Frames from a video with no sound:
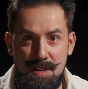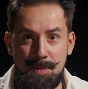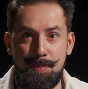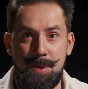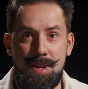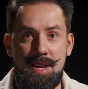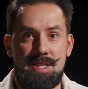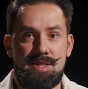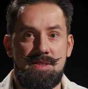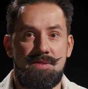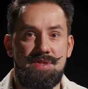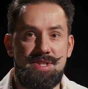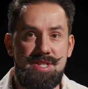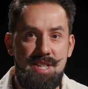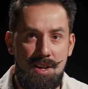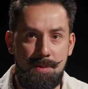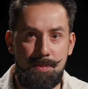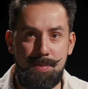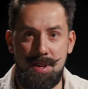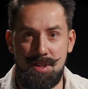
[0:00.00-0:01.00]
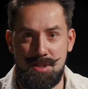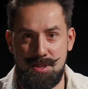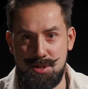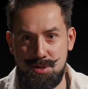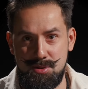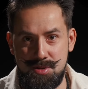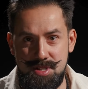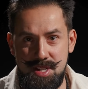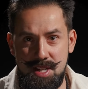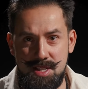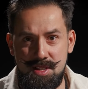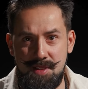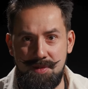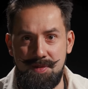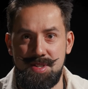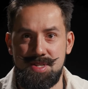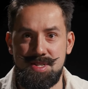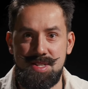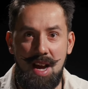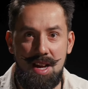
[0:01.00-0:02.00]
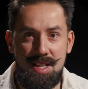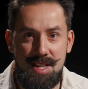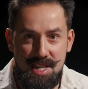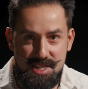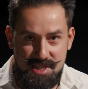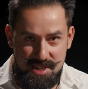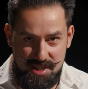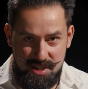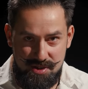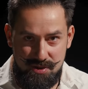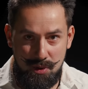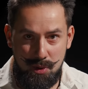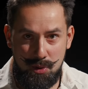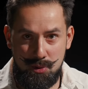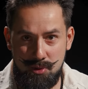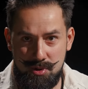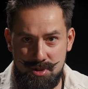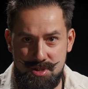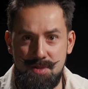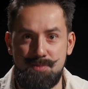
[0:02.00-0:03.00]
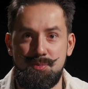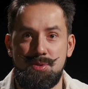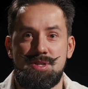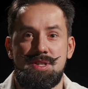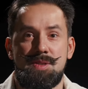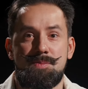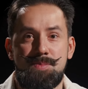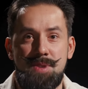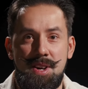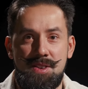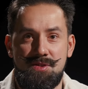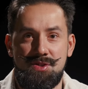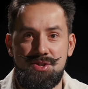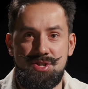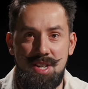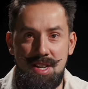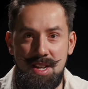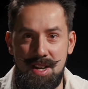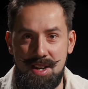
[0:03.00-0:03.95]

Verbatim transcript: и при этом всех белых студентов изгоняет со своего курса после первой же